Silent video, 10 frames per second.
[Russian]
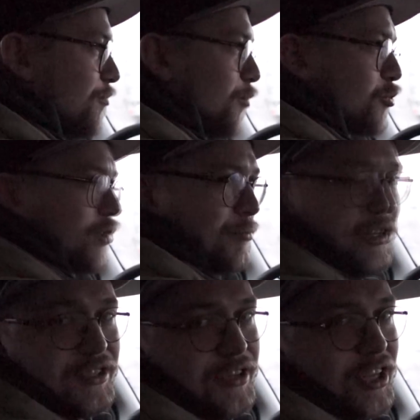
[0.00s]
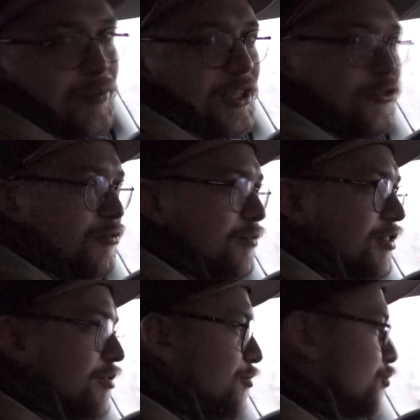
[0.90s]
слава богу, что там есть
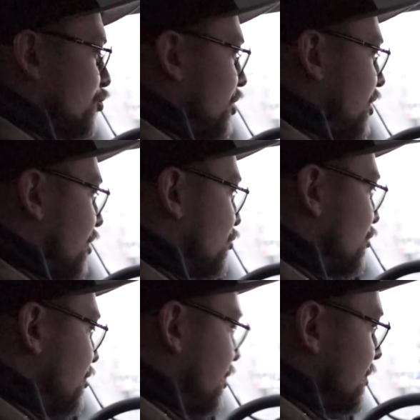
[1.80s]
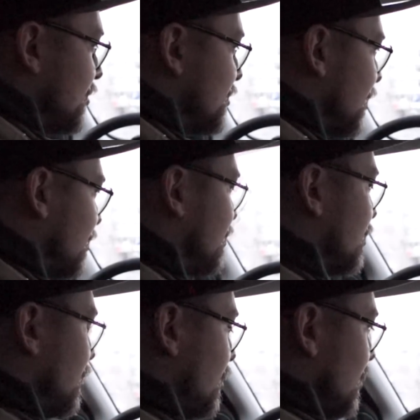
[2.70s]
стеклоподъемники, то есть уже хорошо, и
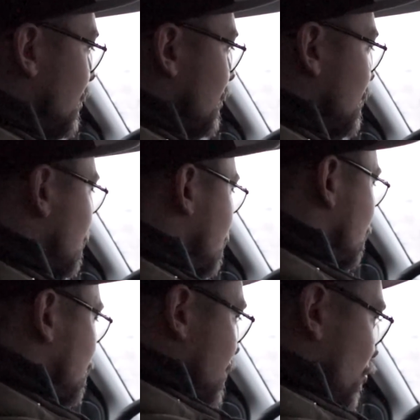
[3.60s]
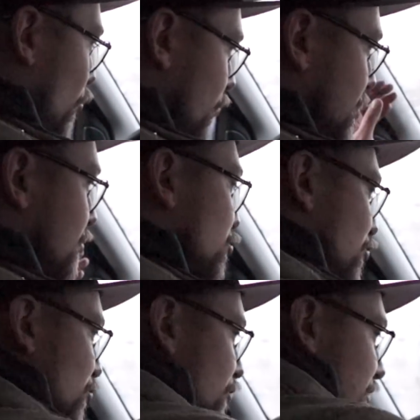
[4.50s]
кондиционер. То есть такого здесь
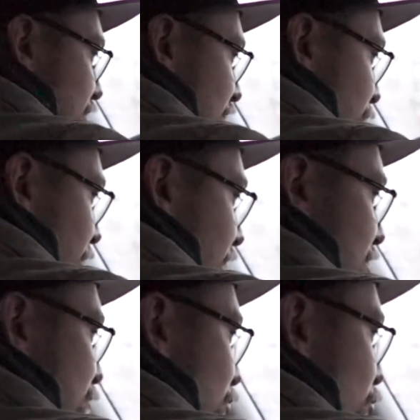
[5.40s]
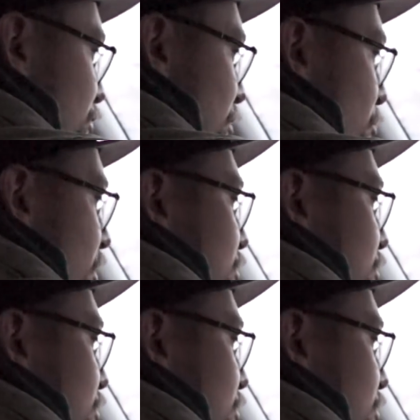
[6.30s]
ничего не увидите. Там прототип какой-нибудь там